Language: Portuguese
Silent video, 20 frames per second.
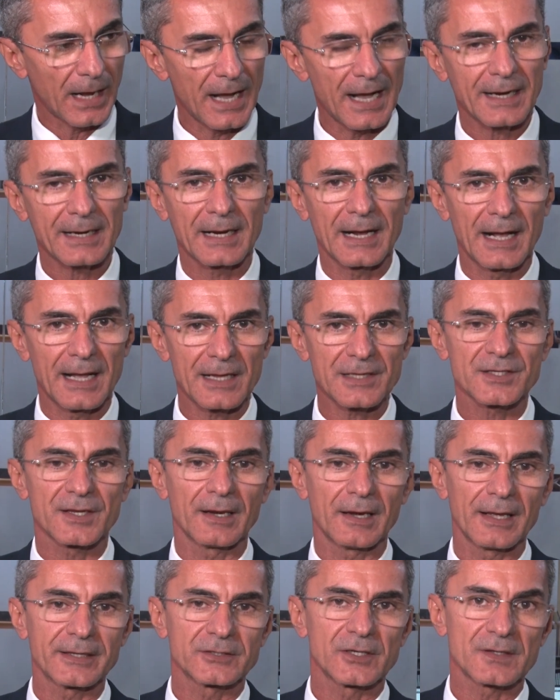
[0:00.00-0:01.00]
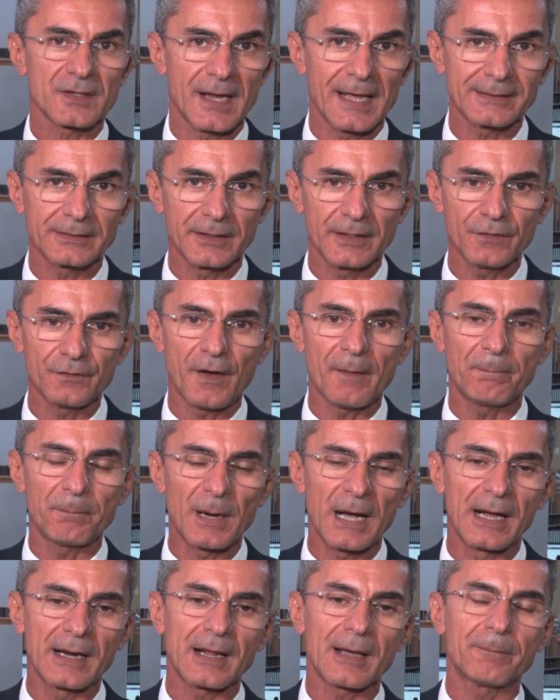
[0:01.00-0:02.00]
à Casa Legislativa
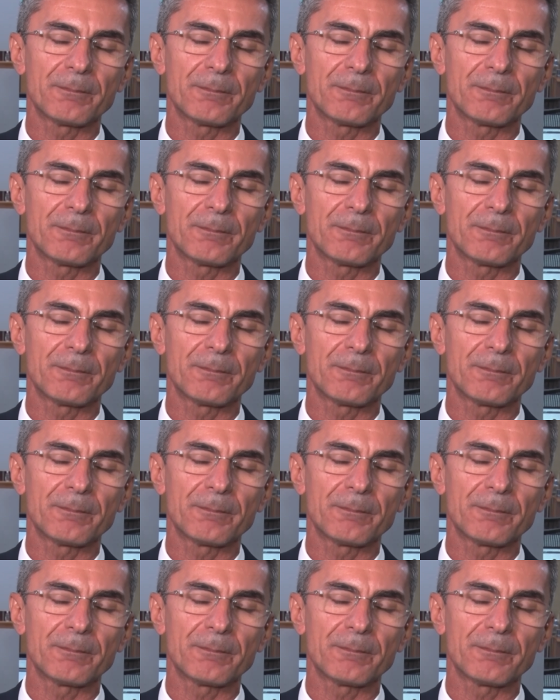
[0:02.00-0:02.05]
para